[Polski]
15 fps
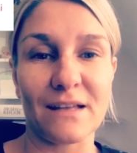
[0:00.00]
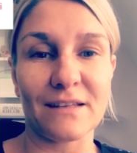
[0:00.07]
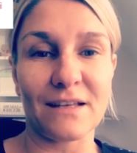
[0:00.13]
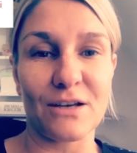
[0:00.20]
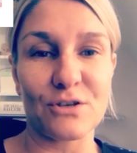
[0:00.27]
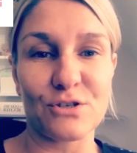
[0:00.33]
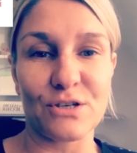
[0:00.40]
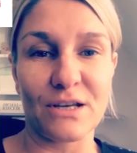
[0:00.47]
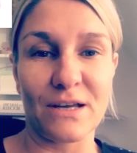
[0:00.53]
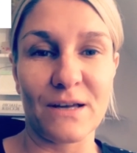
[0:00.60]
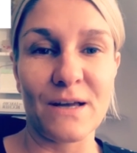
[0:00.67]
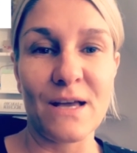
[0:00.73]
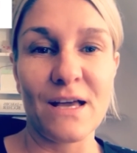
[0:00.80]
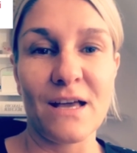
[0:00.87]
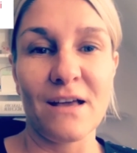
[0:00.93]
Także
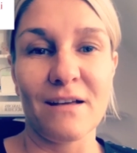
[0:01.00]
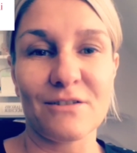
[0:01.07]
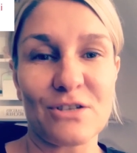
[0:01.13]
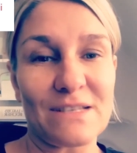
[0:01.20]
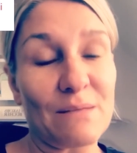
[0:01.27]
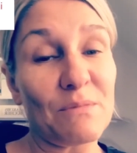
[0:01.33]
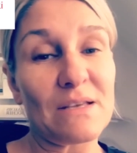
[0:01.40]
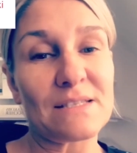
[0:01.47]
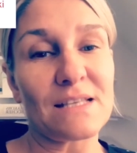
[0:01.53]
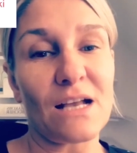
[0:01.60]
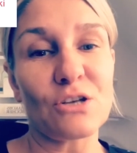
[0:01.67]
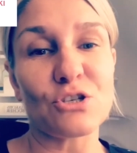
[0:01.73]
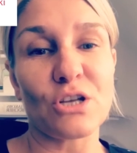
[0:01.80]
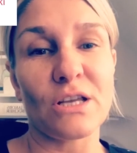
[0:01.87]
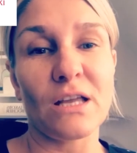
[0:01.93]
czasami jest tak,
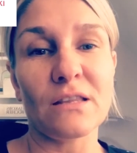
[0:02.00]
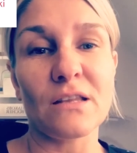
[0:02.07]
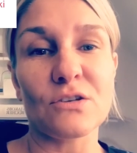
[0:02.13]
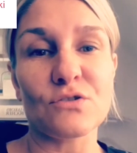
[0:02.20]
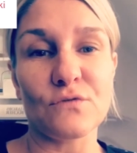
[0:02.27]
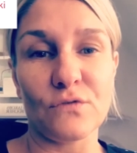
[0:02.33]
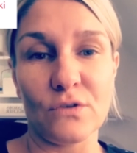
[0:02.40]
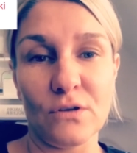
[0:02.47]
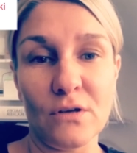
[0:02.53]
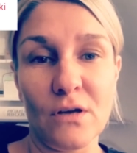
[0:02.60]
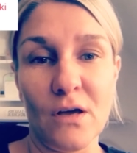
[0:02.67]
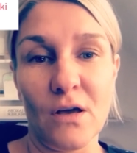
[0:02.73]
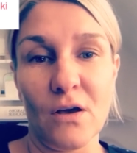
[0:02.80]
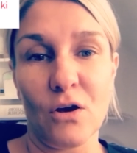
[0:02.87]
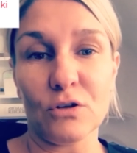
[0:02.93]
że jedne drzwi
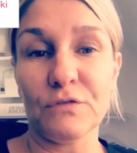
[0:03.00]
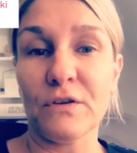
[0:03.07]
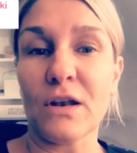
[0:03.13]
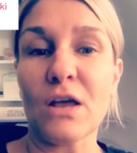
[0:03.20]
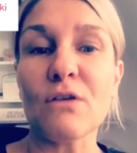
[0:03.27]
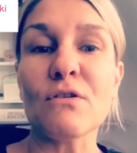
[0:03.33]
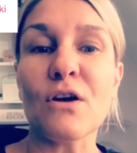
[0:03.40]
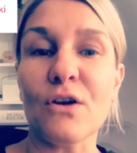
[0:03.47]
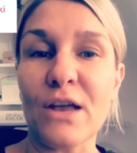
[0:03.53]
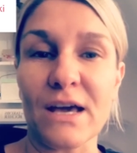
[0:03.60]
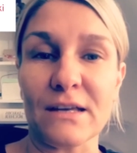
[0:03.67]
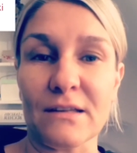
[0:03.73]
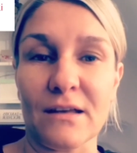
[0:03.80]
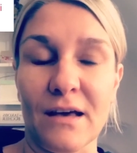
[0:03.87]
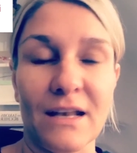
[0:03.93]
otwierają
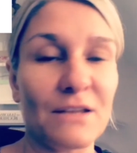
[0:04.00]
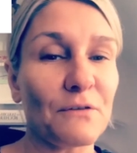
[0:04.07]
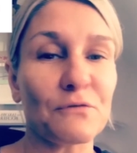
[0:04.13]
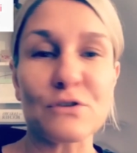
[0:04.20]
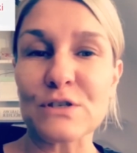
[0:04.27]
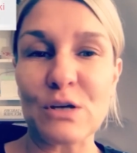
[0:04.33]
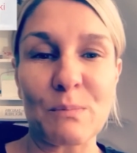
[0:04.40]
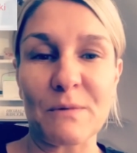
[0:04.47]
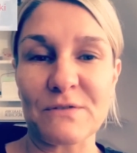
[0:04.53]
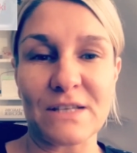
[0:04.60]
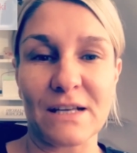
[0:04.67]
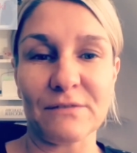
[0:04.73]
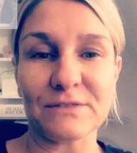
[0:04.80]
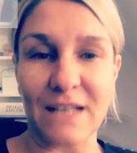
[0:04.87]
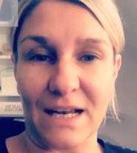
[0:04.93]
kolejne, ale to wszystko
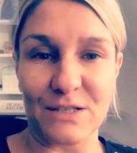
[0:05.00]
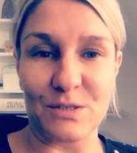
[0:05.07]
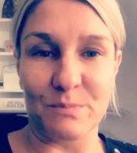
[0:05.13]
powstaje w trakcie pisania.